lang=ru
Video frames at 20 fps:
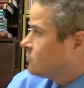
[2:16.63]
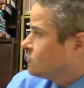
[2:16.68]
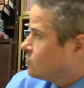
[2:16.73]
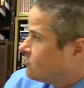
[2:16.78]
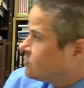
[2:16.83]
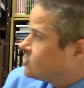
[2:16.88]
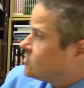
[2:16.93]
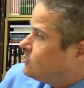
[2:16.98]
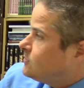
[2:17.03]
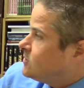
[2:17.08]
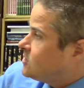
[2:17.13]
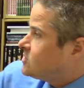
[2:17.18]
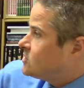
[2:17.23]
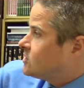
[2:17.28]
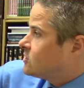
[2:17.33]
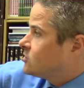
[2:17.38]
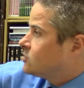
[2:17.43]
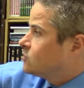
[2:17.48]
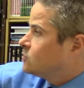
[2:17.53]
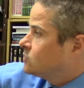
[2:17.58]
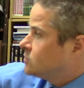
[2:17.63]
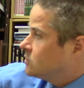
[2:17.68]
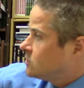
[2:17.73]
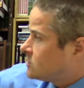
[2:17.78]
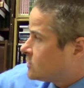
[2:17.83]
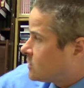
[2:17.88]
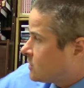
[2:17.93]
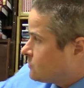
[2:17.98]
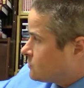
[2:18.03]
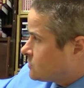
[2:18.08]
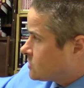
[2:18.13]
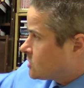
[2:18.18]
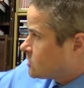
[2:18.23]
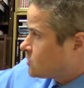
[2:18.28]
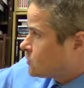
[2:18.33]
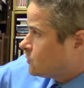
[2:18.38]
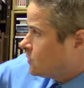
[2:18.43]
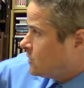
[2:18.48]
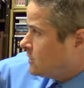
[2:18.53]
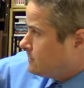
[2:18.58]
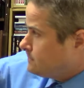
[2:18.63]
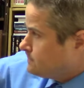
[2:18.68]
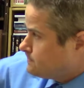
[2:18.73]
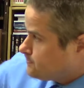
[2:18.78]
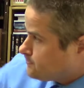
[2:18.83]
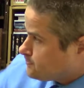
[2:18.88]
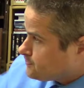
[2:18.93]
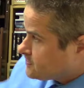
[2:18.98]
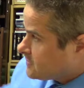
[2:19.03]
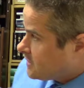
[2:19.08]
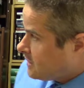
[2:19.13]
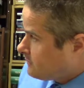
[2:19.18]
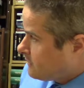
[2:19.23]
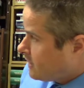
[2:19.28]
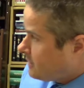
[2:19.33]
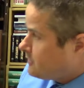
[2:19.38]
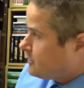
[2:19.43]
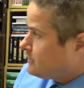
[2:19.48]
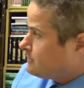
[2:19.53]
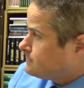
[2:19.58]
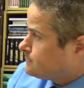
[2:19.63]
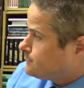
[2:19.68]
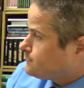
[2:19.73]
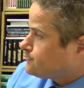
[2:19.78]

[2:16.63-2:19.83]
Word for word: но вот 70-е годы этот район застроили домами.